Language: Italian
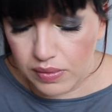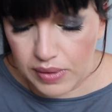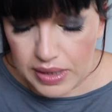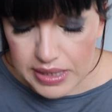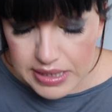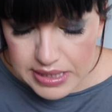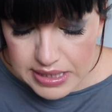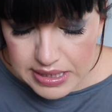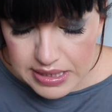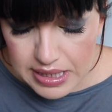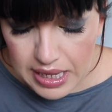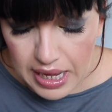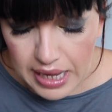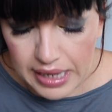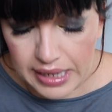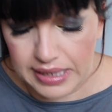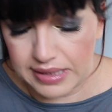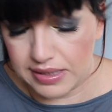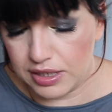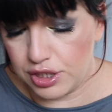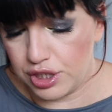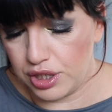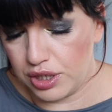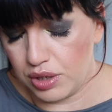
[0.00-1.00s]
questa,
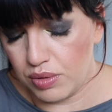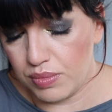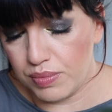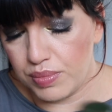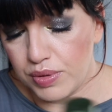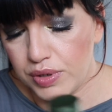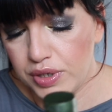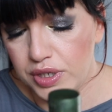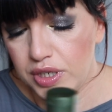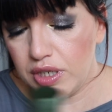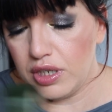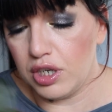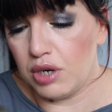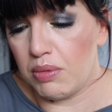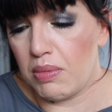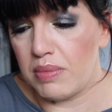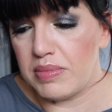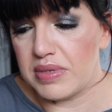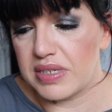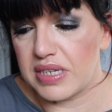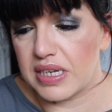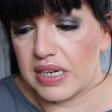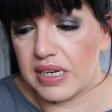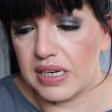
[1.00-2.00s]
anche se ce n'è un pochino, ma
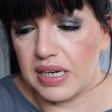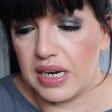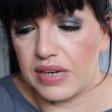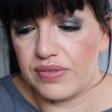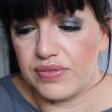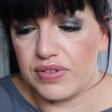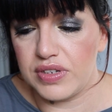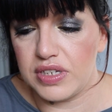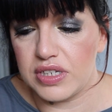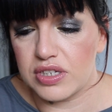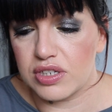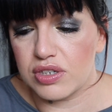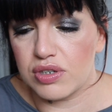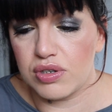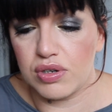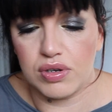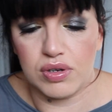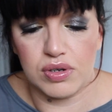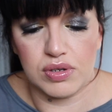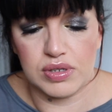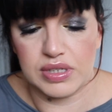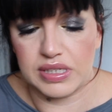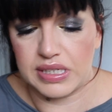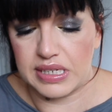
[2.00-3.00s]
mi sa che la
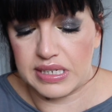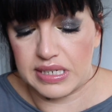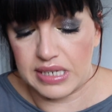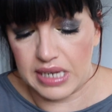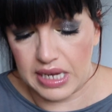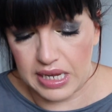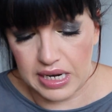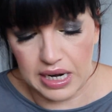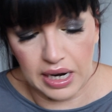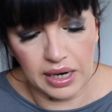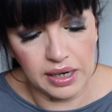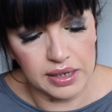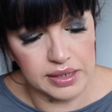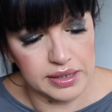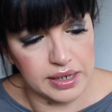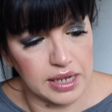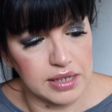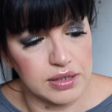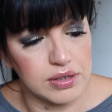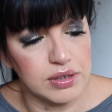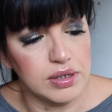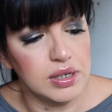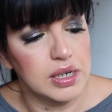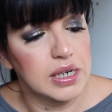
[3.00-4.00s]
finisco stasera,
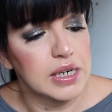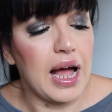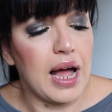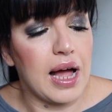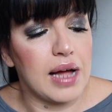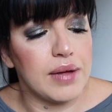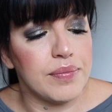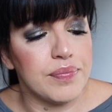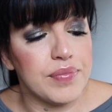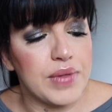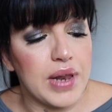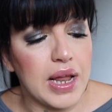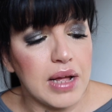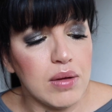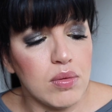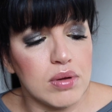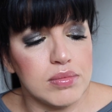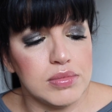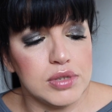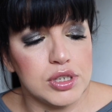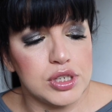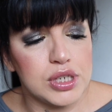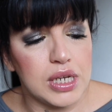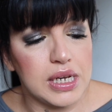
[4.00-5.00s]
credo. Ah,
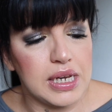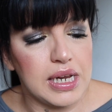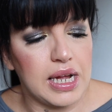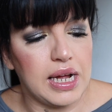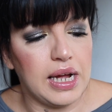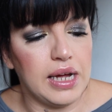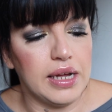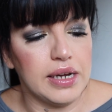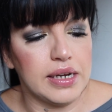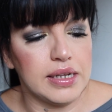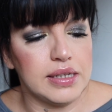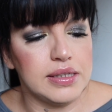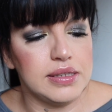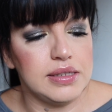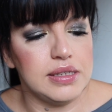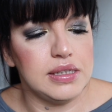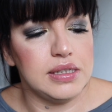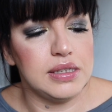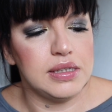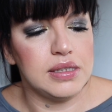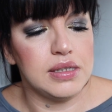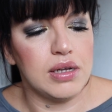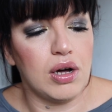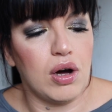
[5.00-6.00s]
l'acqua micellare
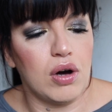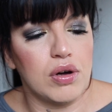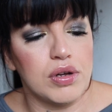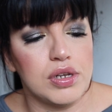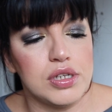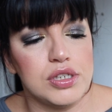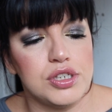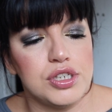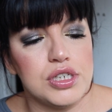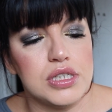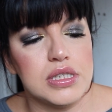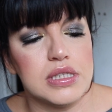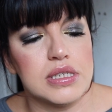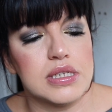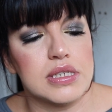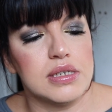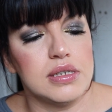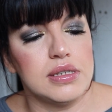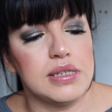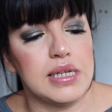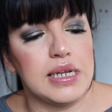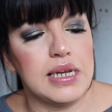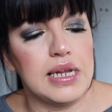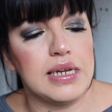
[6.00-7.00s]
di
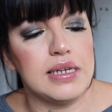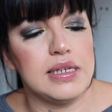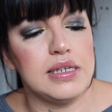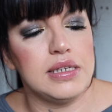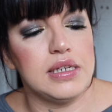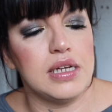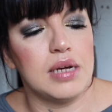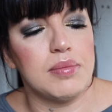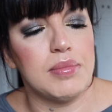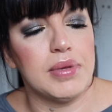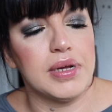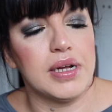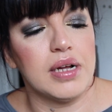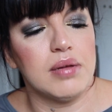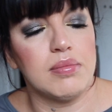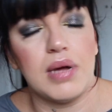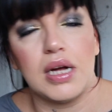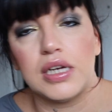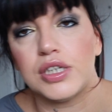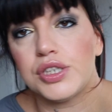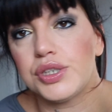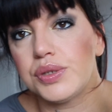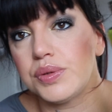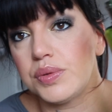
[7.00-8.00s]
Origins della linea Mega
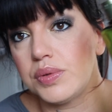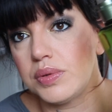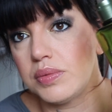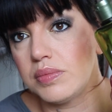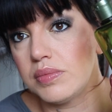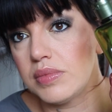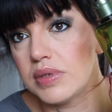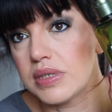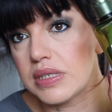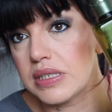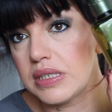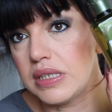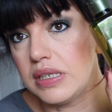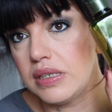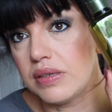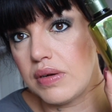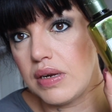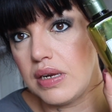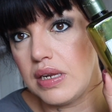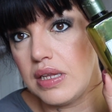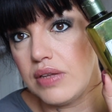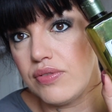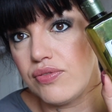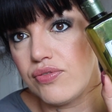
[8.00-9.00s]
Mushroom Skin
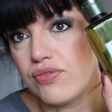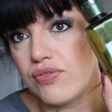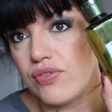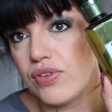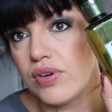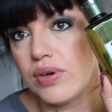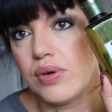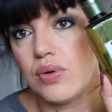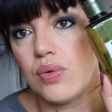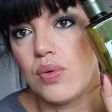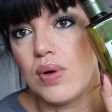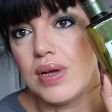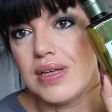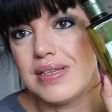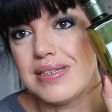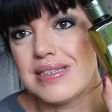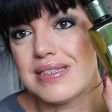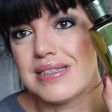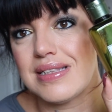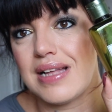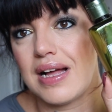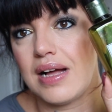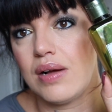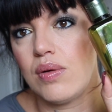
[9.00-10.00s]
Relief.
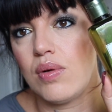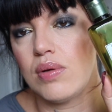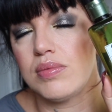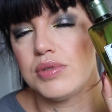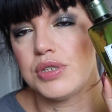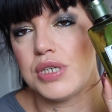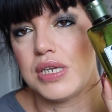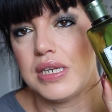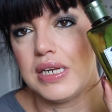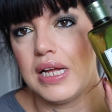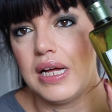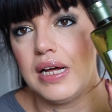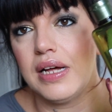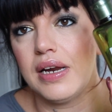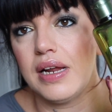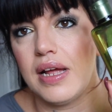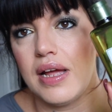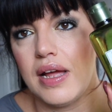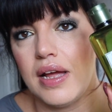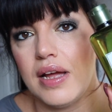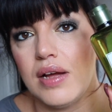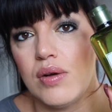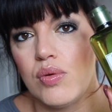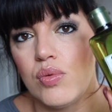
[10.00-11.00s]
Questa acqua micellare
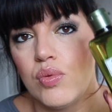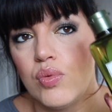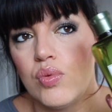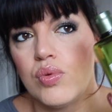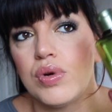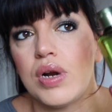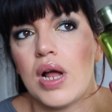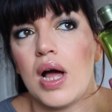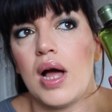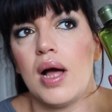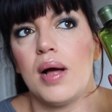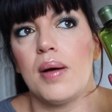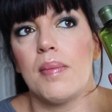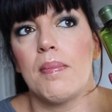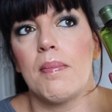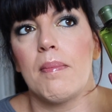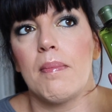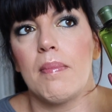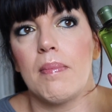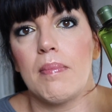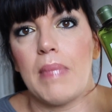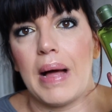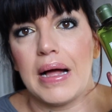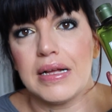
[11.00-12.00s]
è una
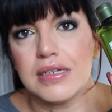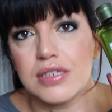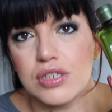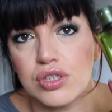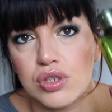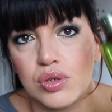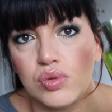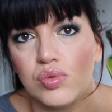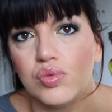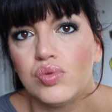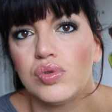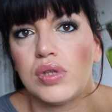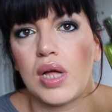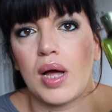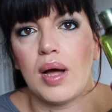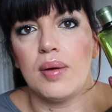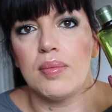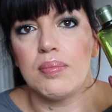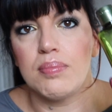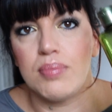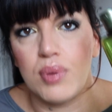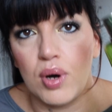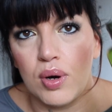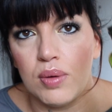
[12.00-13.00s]
assoluta
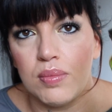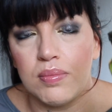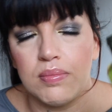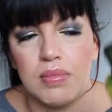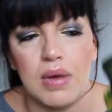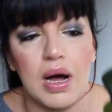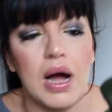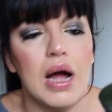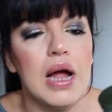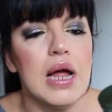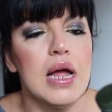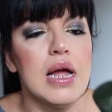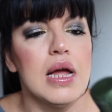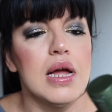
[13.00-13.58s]
bomba